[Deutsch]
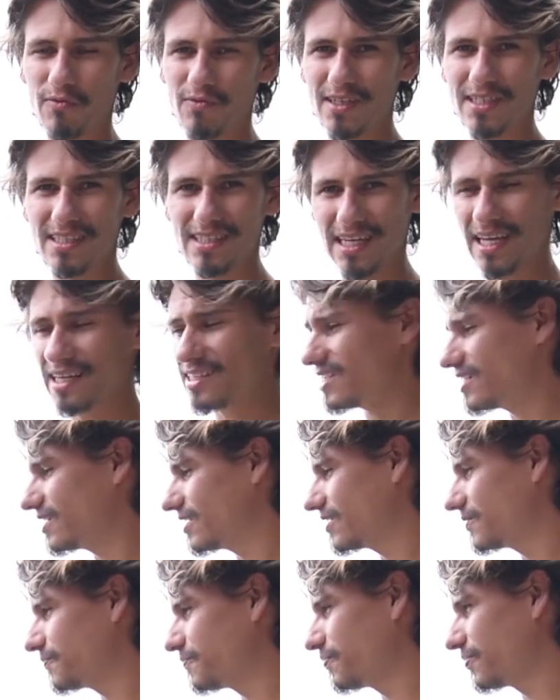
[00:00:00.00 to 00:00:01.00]
Hoffentlich nicht.
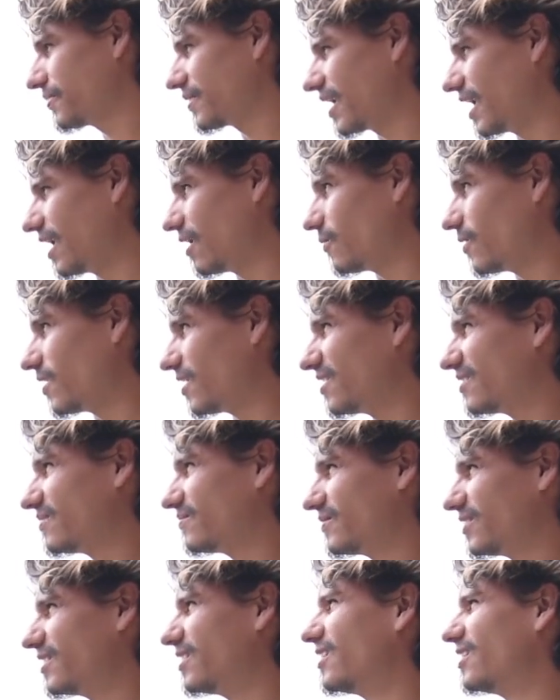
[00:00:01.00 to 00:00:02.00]
Aber
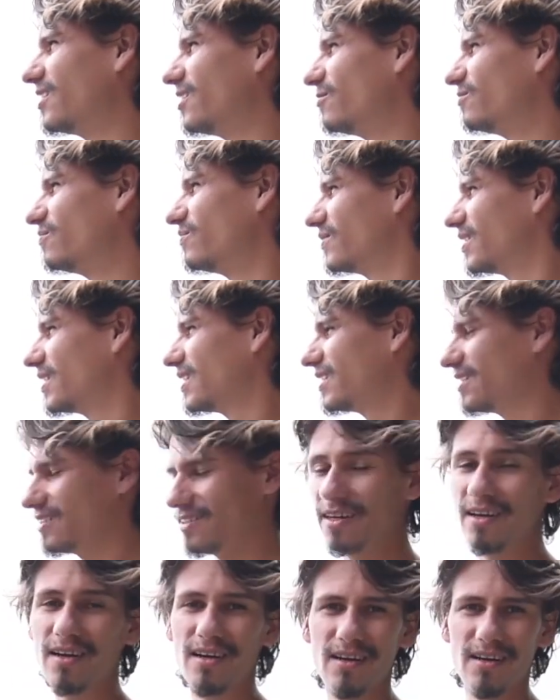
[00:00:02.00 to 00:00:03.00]
ähm,
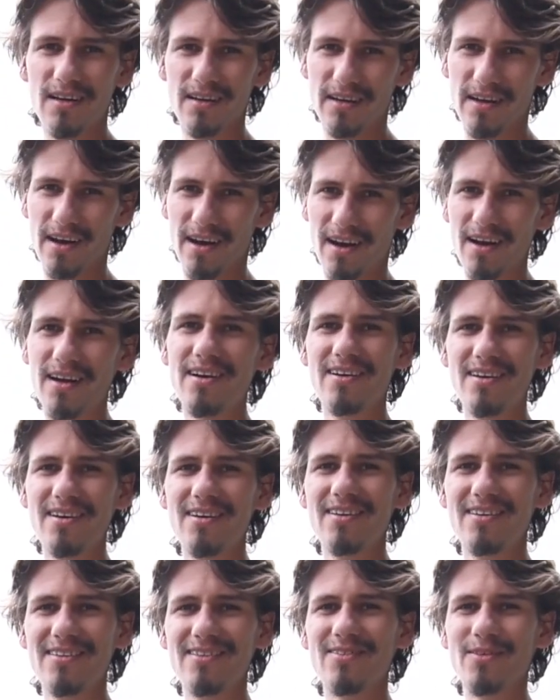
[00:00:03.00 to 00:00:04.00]
ja,
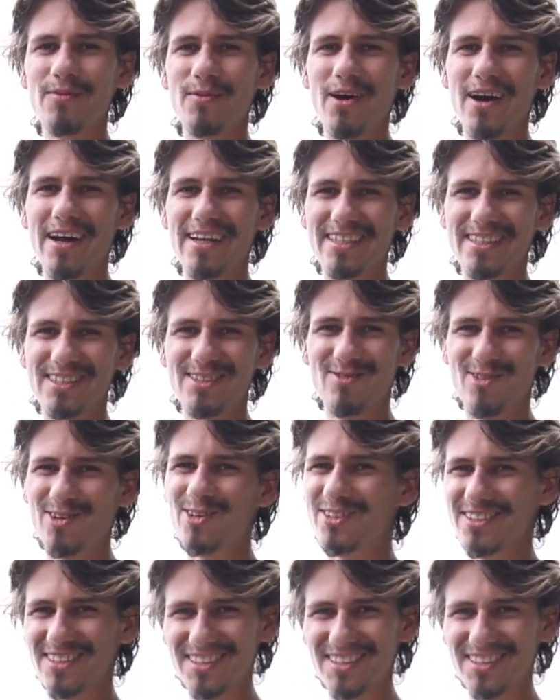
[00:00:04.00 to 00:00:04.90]
wir haben noch einiges vor